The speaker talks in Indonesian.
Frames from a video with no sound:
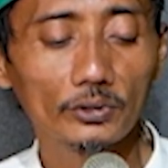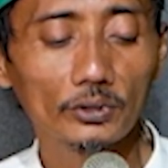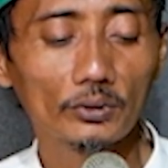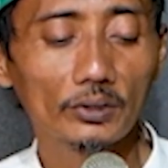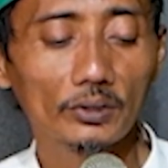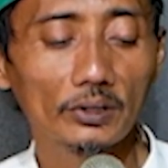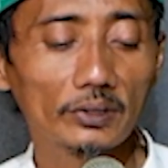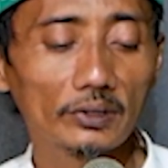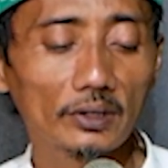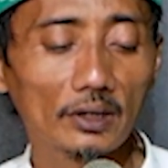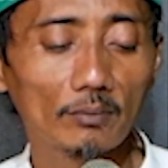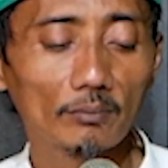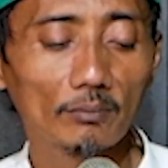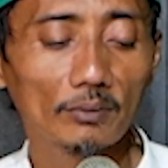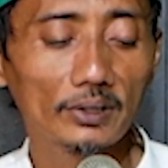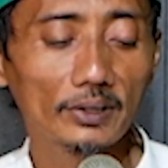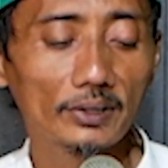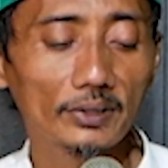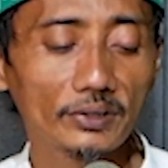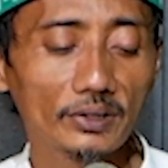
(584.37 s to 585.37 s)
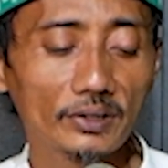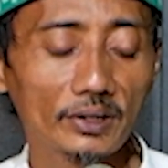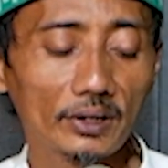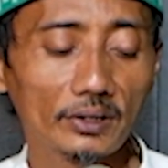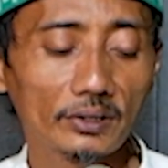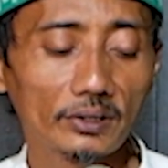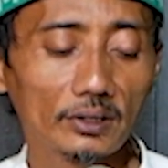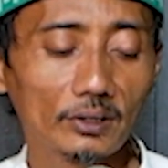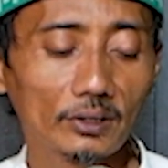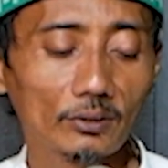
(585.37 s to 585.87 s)
Kita
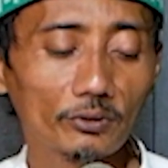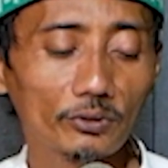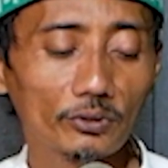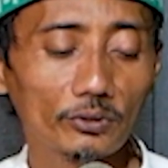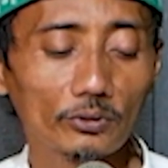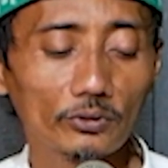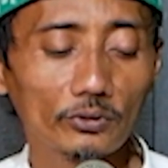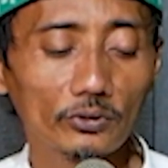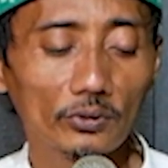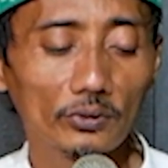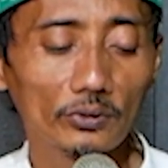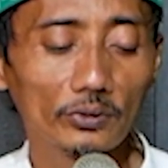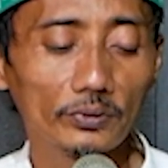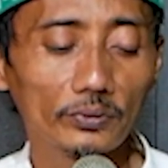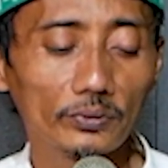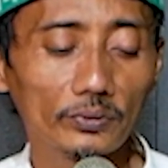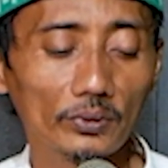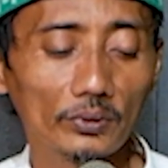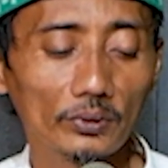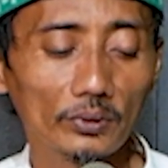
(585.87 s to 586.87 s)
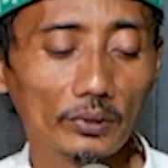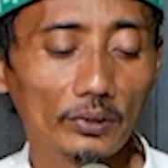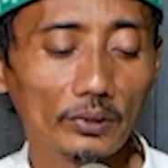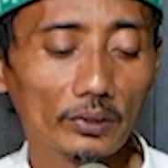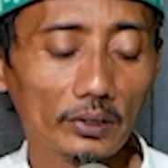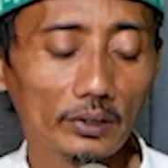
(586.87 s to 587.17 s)
menasihati untuk tokoh-tokoh ya.